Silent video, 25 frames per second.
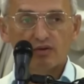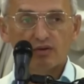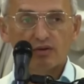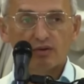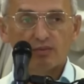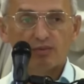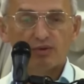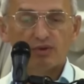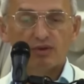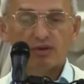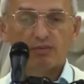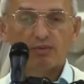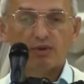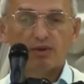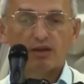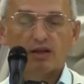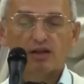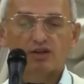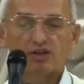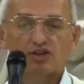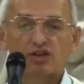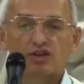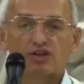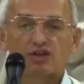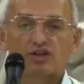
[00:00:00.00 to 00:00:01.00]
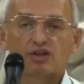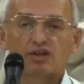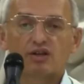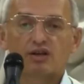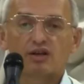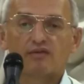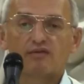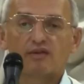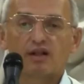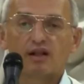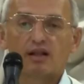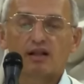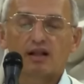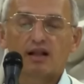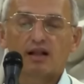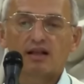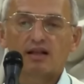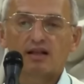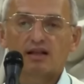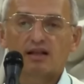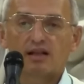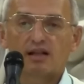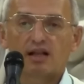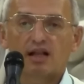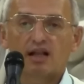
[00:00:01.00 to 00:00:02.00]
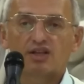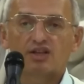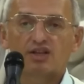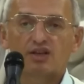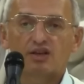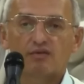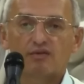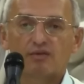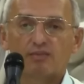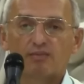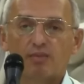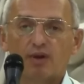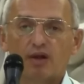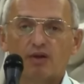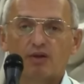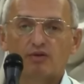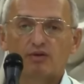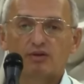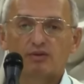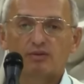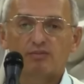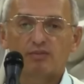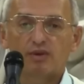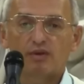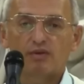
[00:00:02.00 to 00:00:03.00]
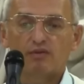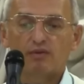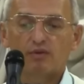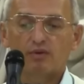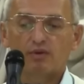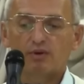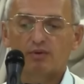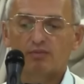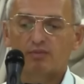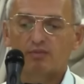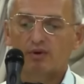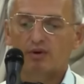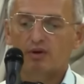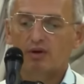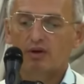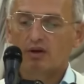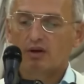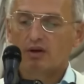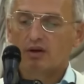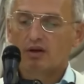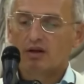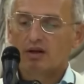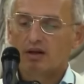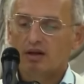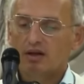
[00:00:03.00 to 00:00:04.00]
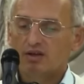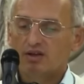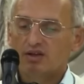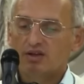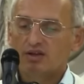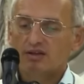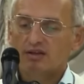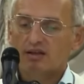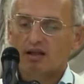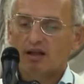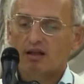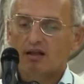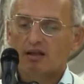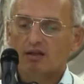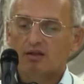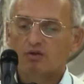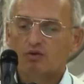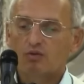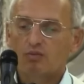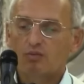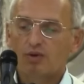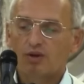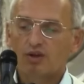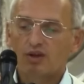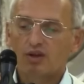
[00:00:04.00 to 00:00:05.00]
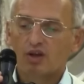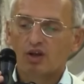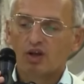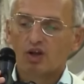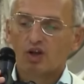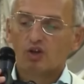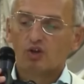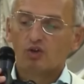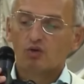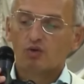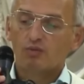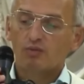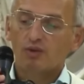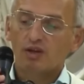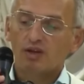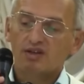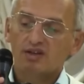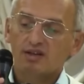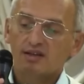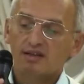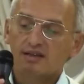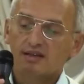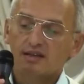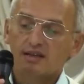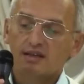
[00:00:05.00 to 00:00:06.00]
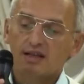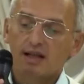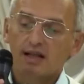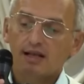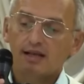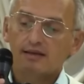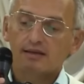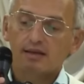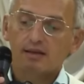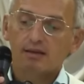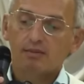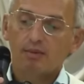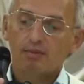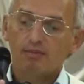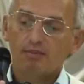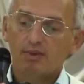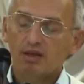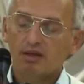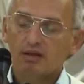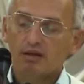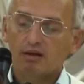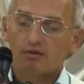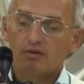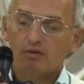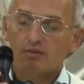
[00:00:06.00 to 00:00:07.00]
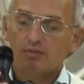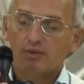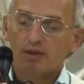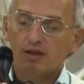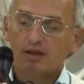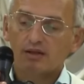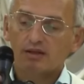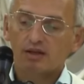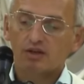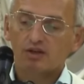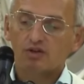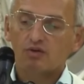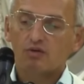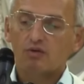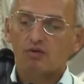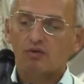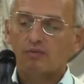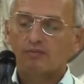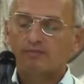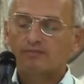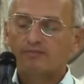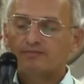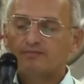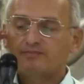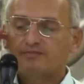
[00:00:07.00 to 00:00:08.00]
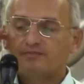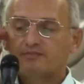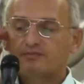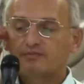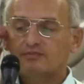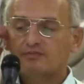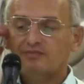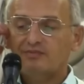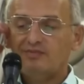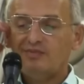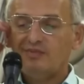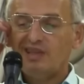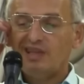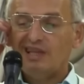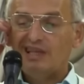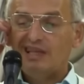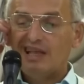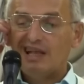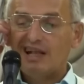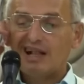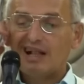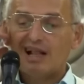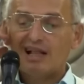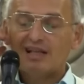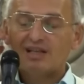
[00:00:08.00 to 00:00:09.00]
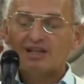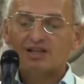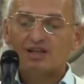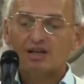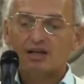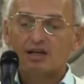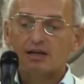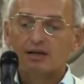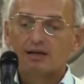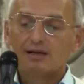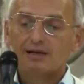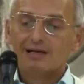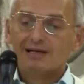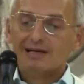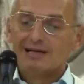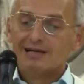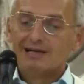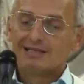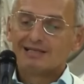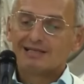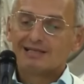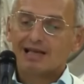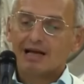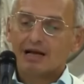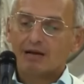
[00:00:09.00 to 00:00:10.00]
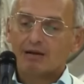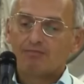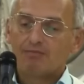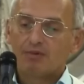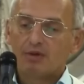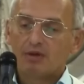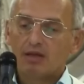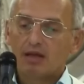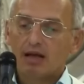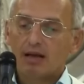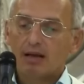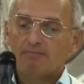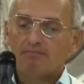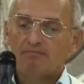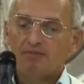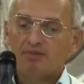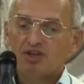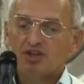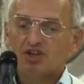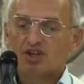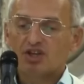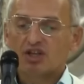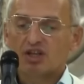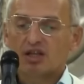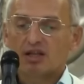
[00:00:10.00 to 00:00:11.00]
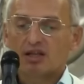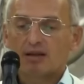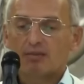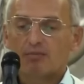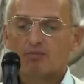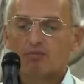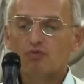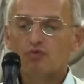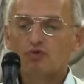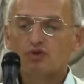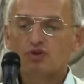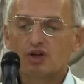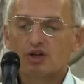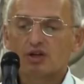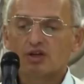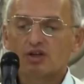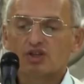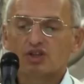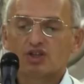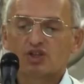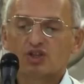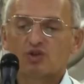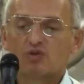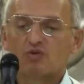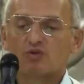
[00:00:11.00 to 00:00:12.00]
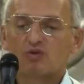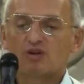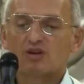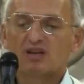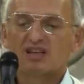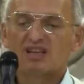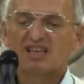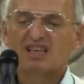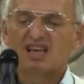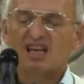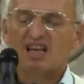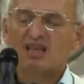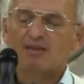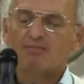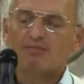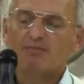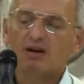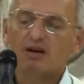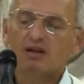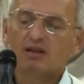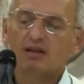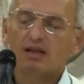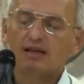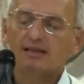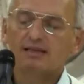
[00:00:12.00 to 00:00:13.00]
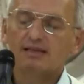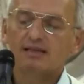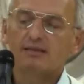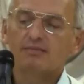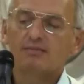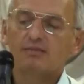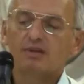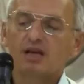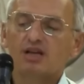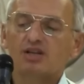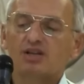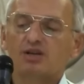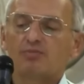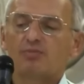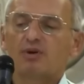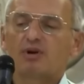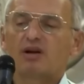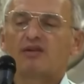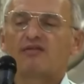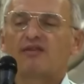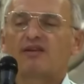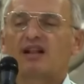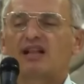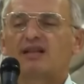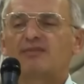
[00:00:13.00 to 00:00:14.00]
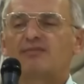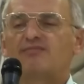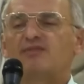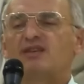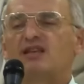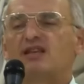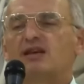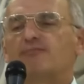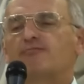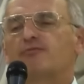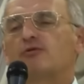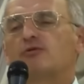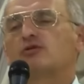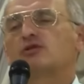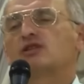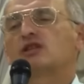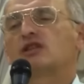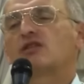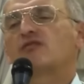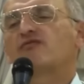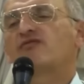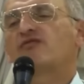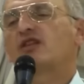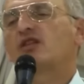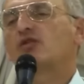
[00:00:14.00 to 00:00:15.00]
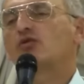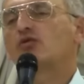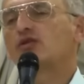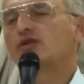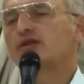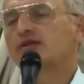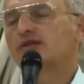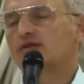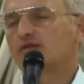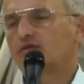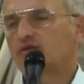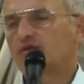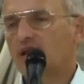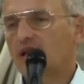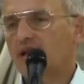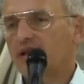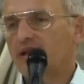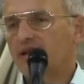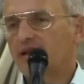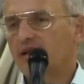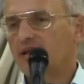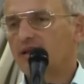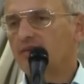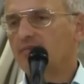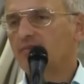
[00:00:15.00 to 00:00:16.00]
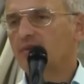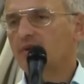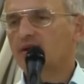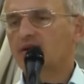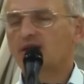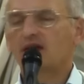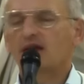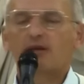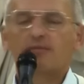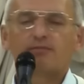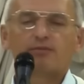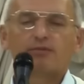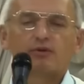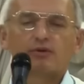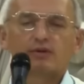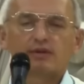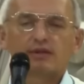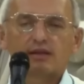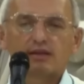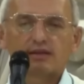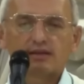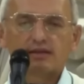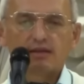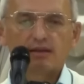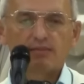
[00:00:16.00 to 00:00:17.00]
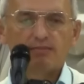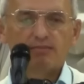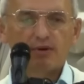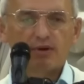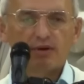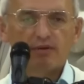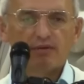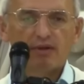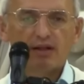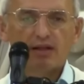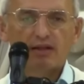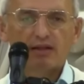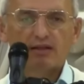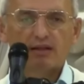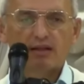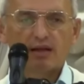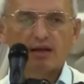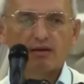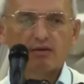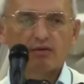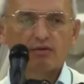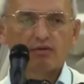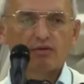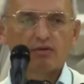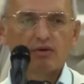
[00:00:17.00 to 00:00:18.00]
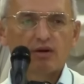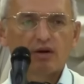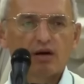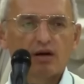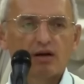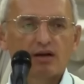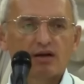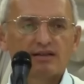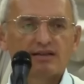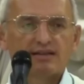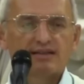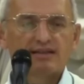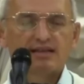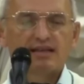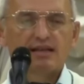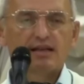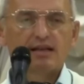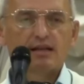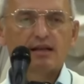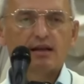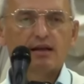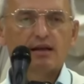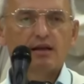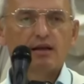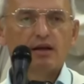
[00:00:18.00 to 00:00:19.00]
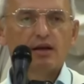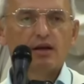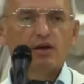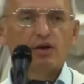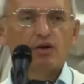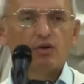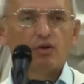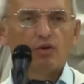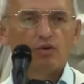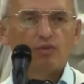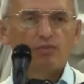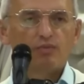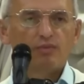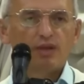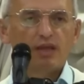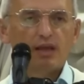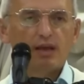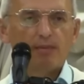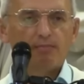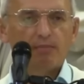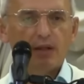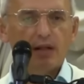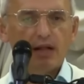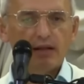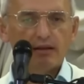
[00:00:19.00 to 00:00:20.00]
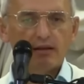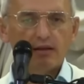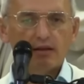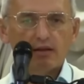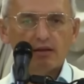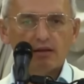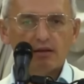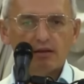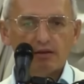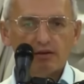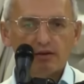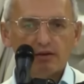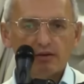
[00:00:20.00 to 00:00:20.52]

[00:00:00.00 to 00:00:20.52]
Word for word: Допустим, одна женщина говорит, Олег Геннадьевич, я вот молюсь, мне вроде бы легче стало думать, но у меня сейчас интересный момент такой произошел. Я раньше так была обижена на мужа, что я не могла с ним даже поговорить, меня просто рвало изнутри. Я не могла просто с ним поговорить, так сильно он меня предал.